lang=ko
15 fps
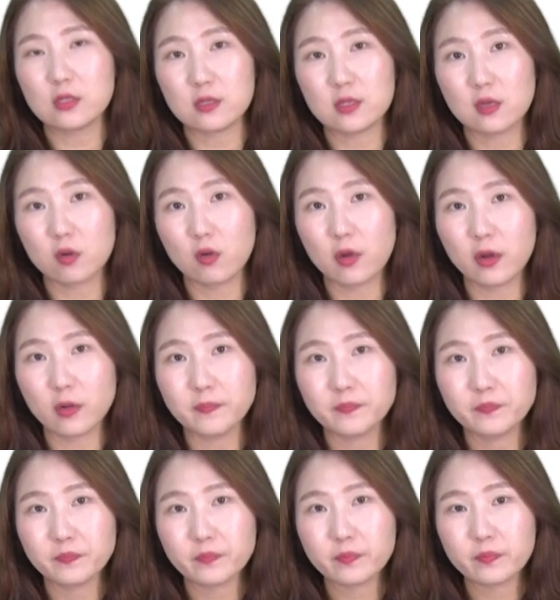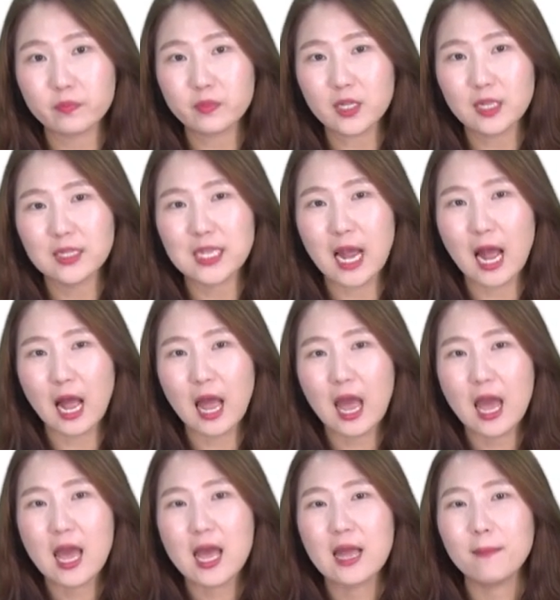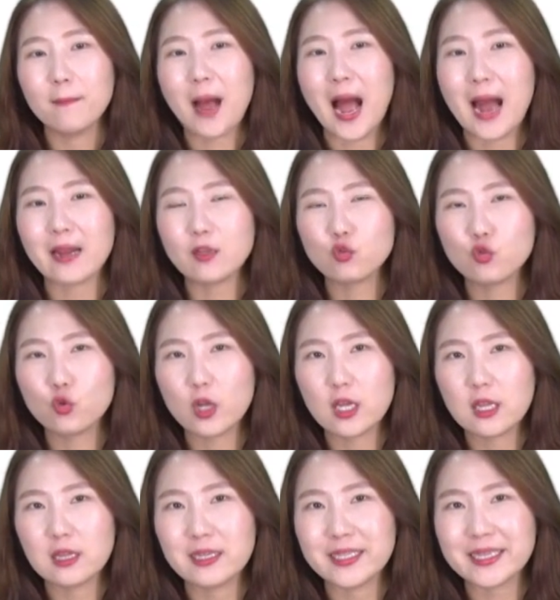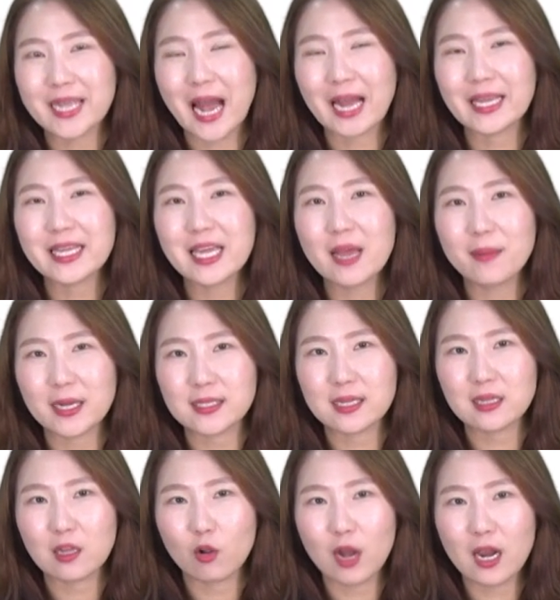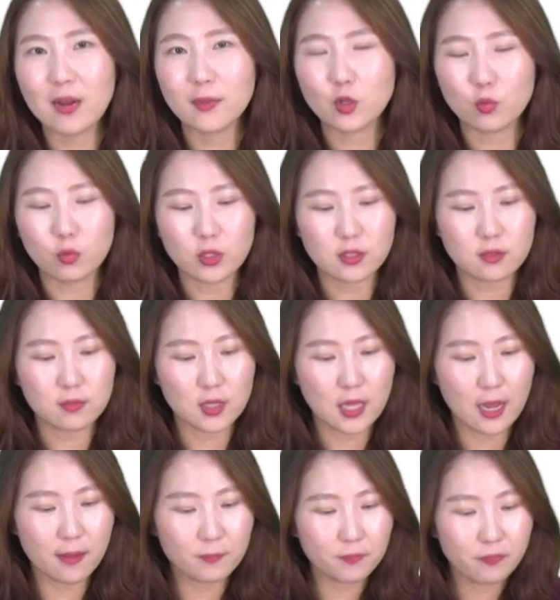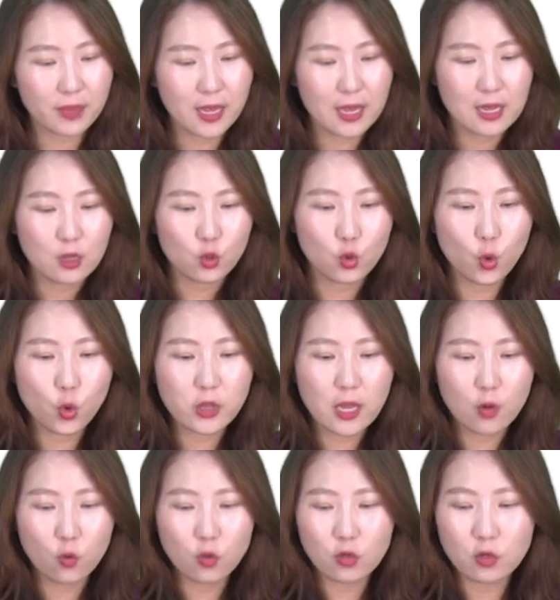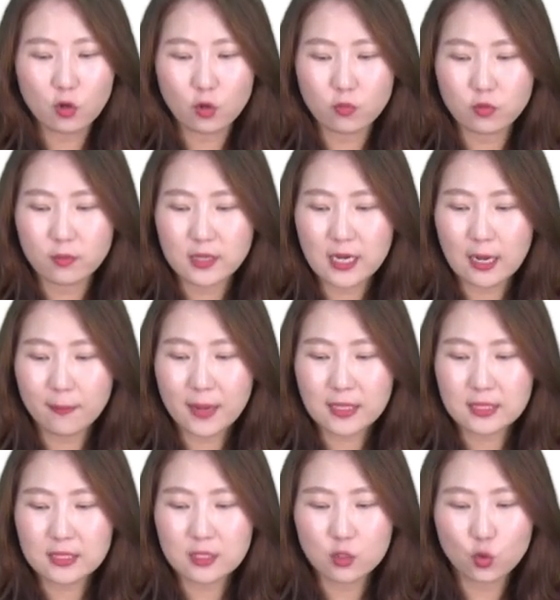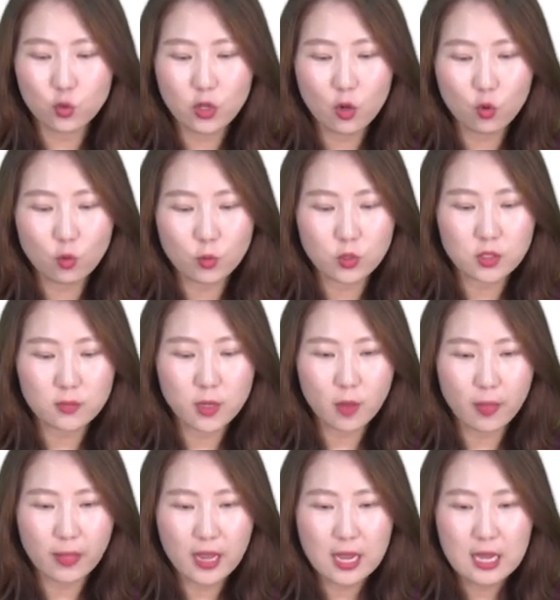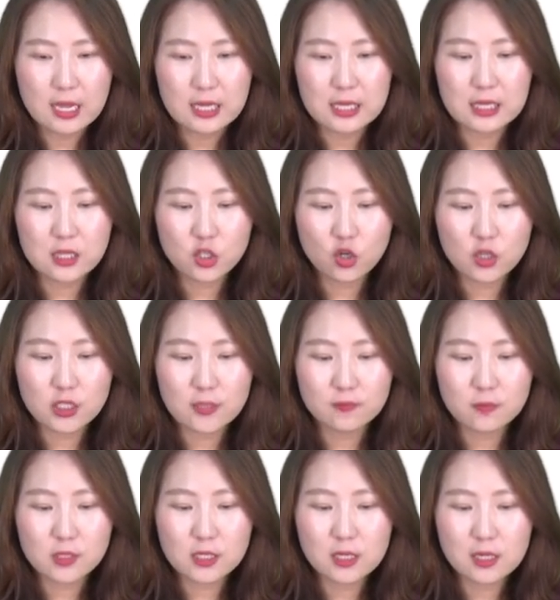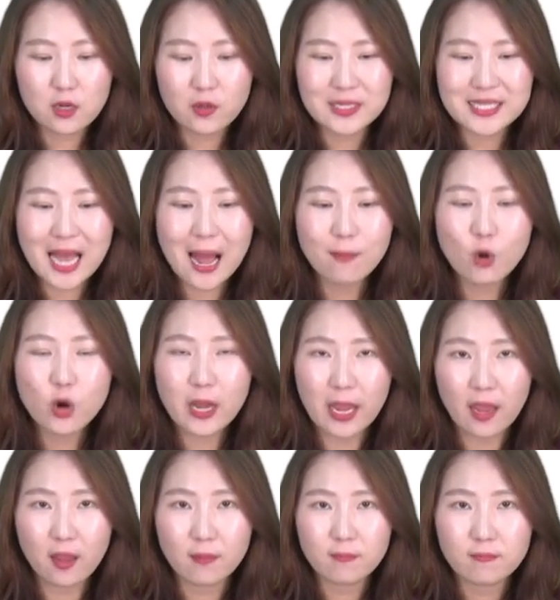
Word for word: 있으실 거예요. 자, 아래쪽에 있는 단기에 발생된 거 하나만 더 보겠습니다. 요 내용을 여러분 제가 박스 친요 내용을 보시면 2017년 3월에